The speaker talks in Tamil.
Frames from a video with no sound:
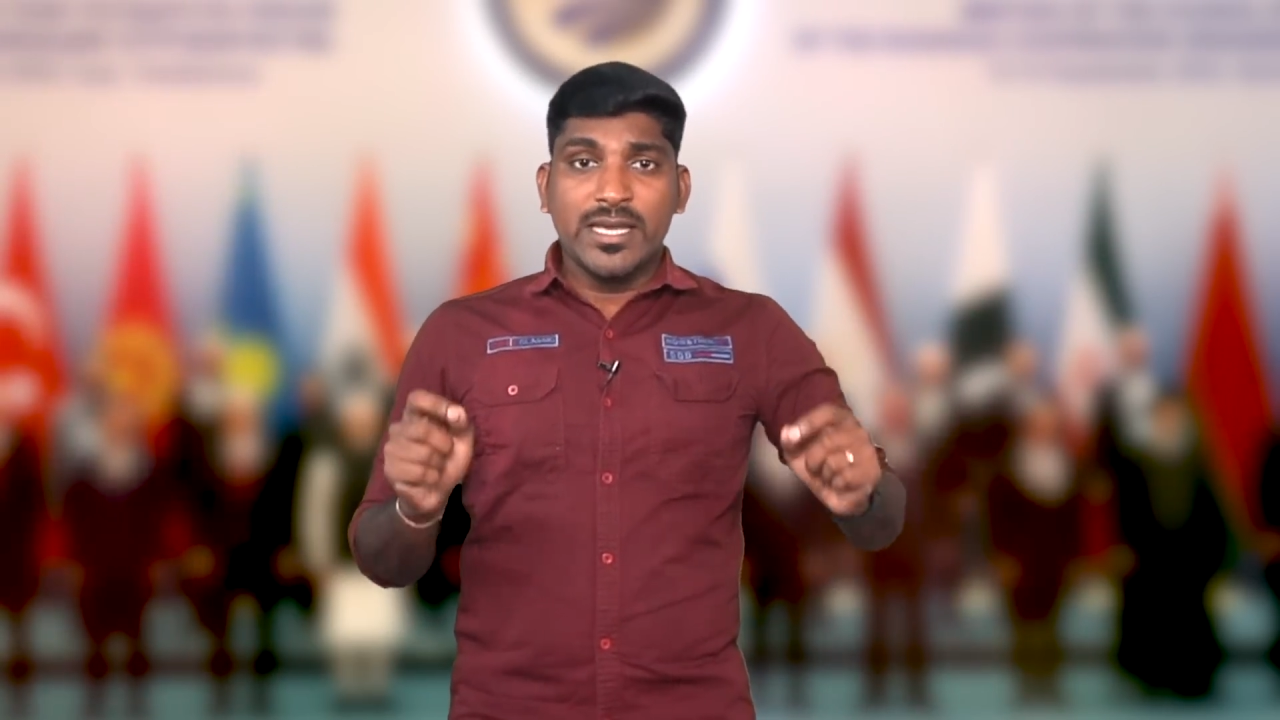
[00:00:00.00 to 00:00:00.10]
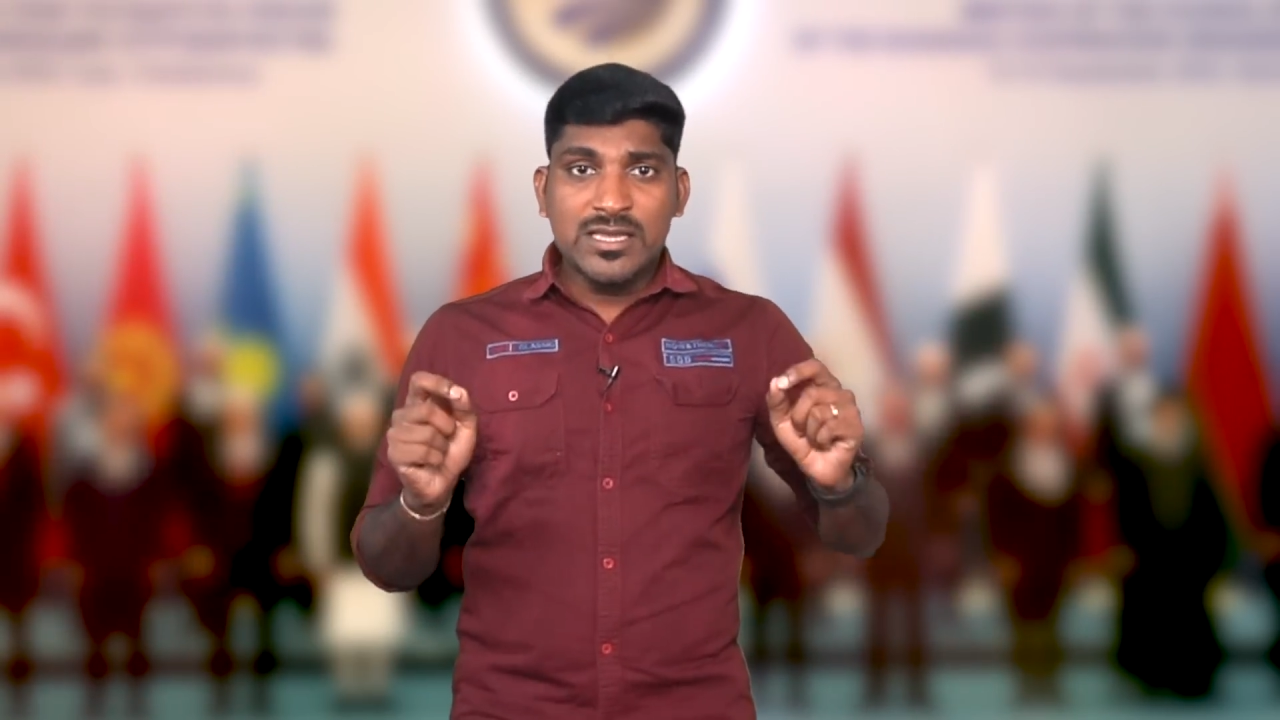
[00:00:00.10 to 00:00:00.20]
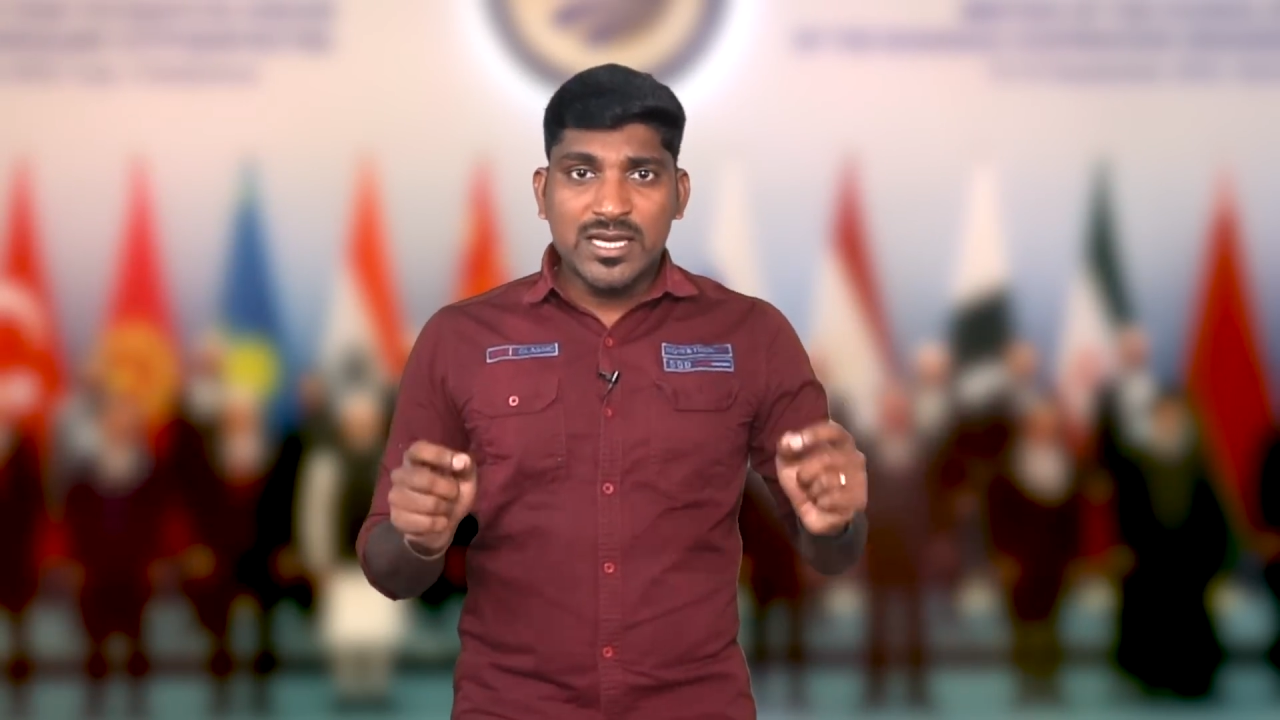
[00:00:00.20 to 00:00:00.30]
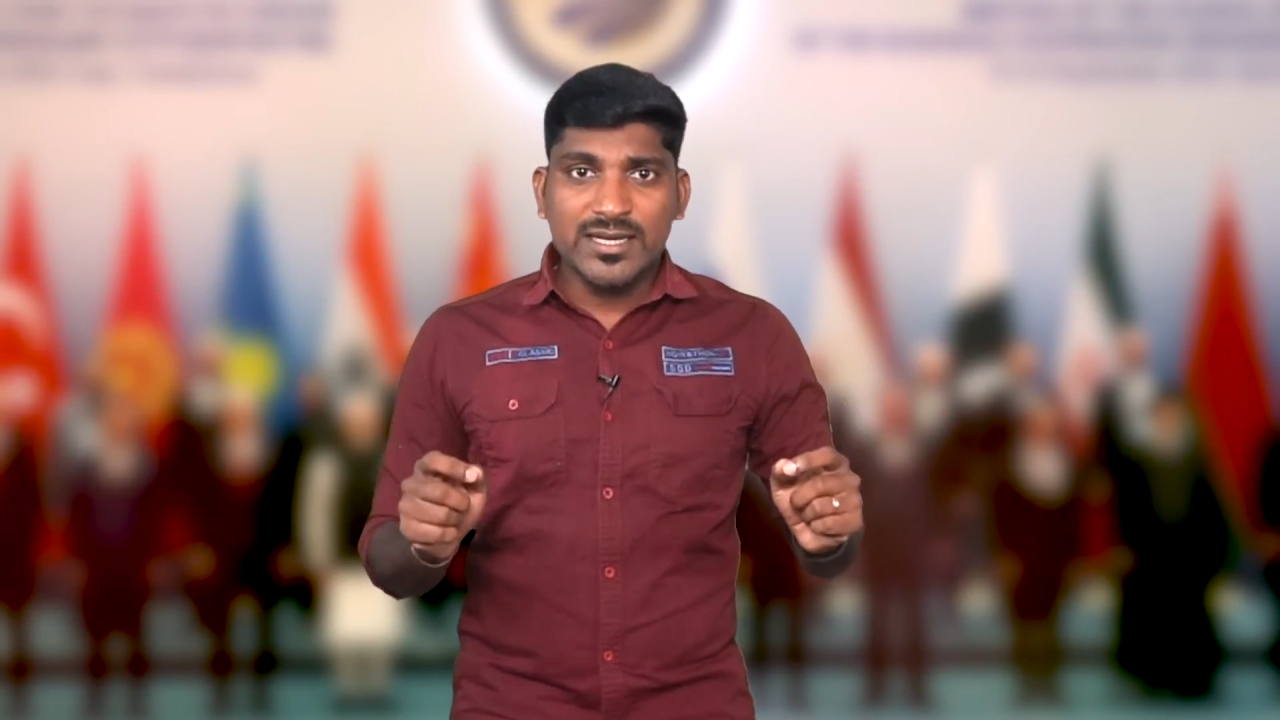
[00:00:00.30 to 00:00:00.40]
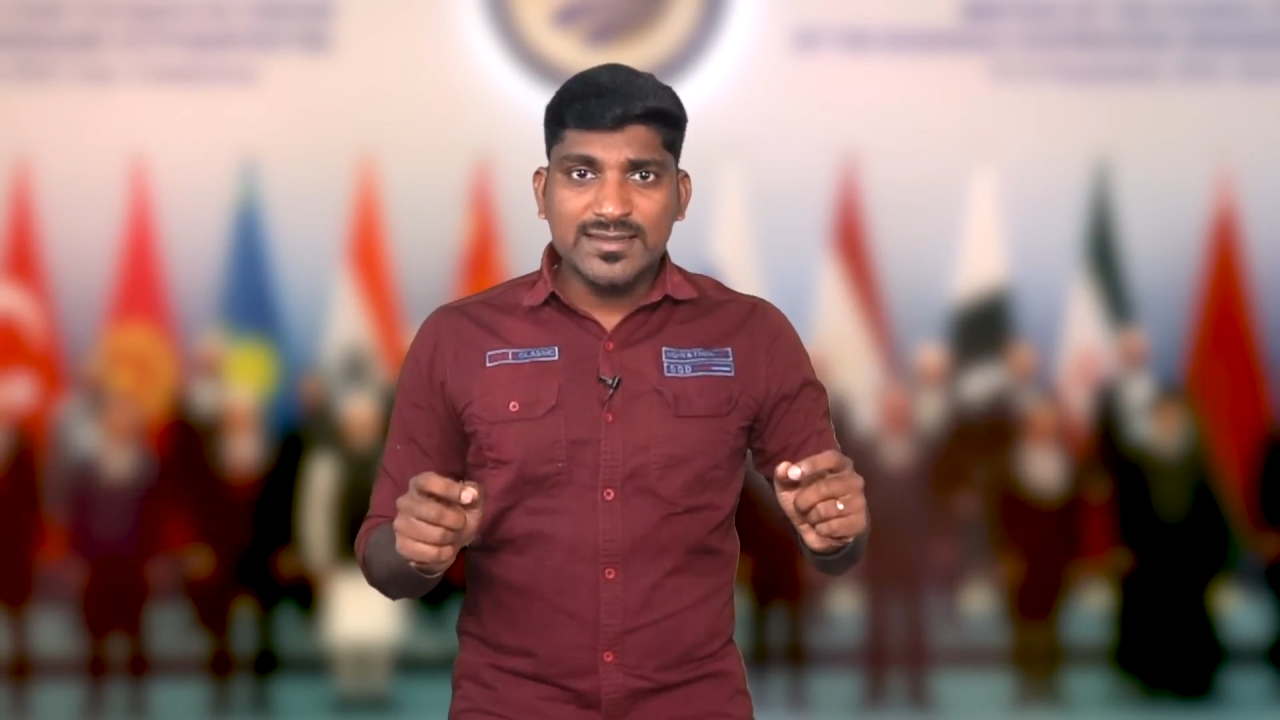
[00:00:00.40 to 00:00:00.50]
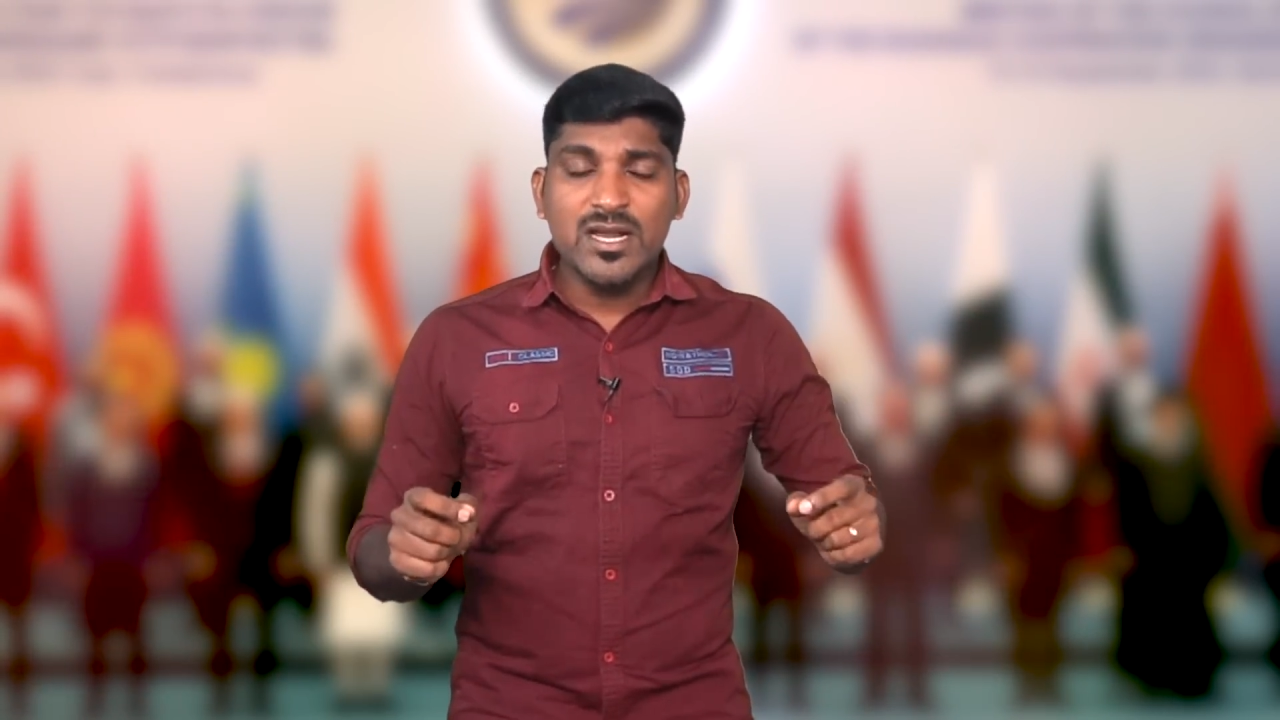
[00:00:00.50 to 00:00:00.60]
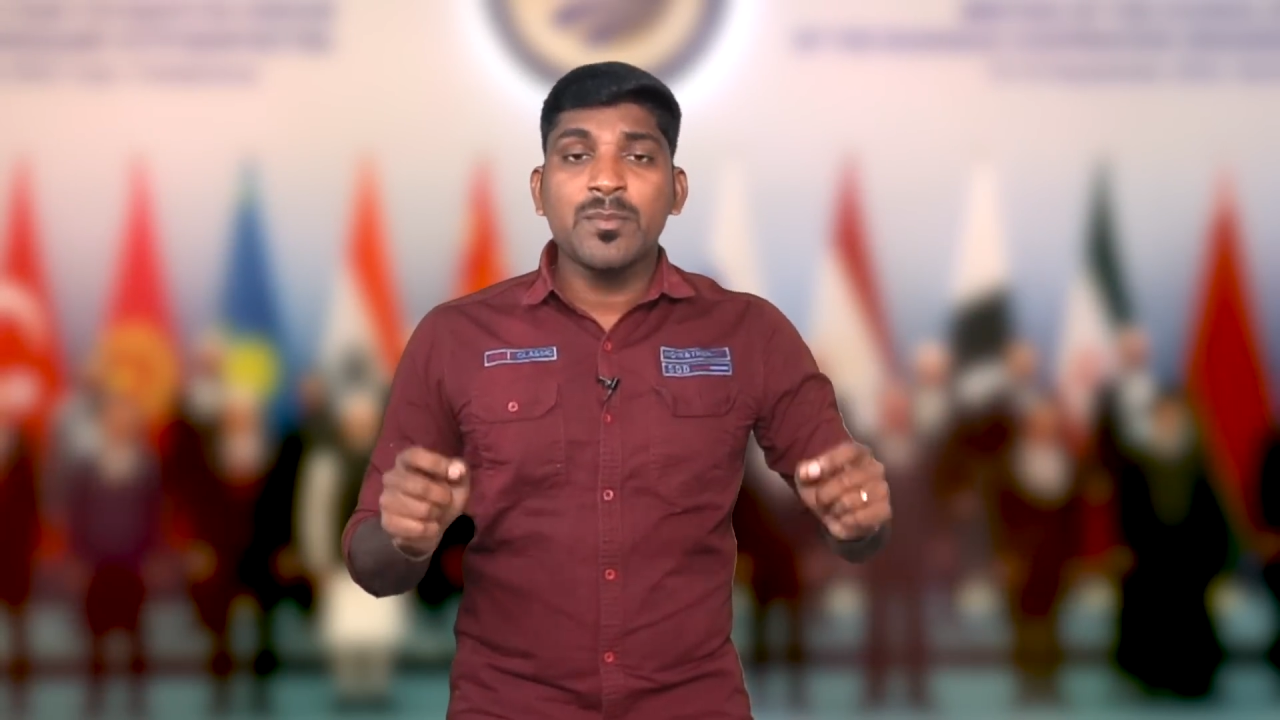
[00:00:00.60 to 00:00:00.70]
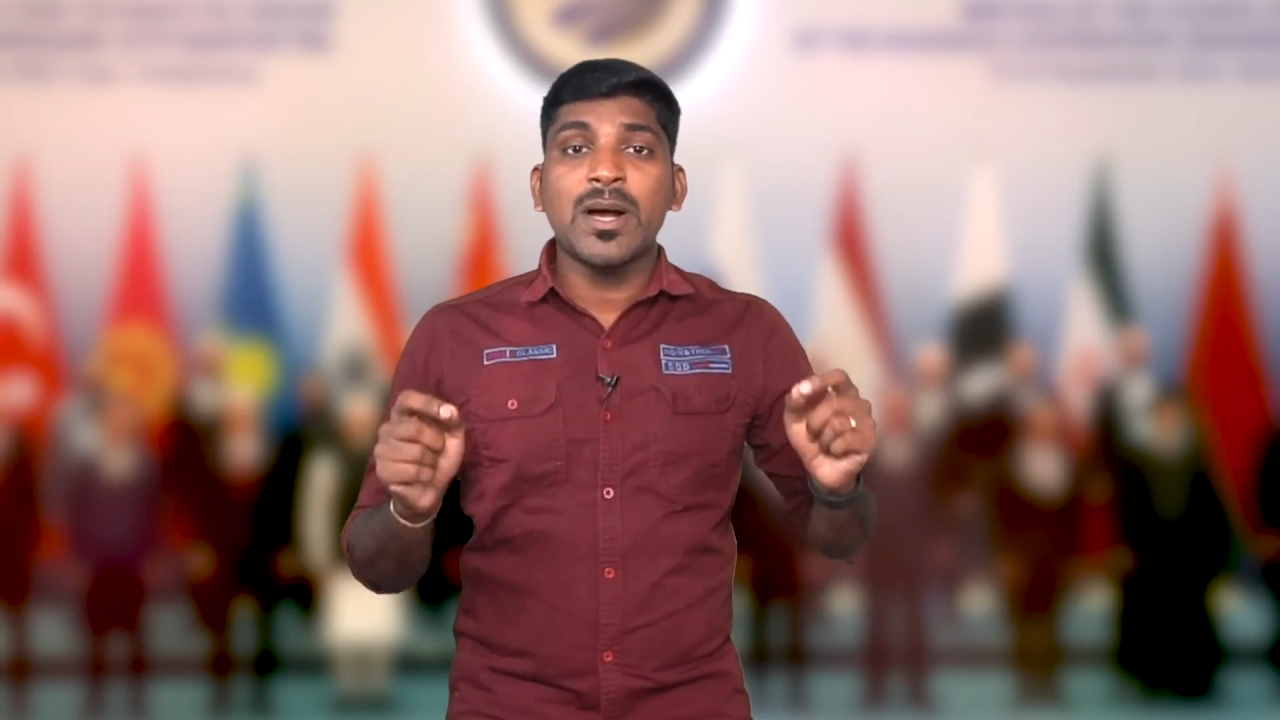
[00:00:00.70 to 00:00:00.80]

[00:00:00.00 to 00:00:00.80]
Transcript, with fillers: இந்த அரசியல்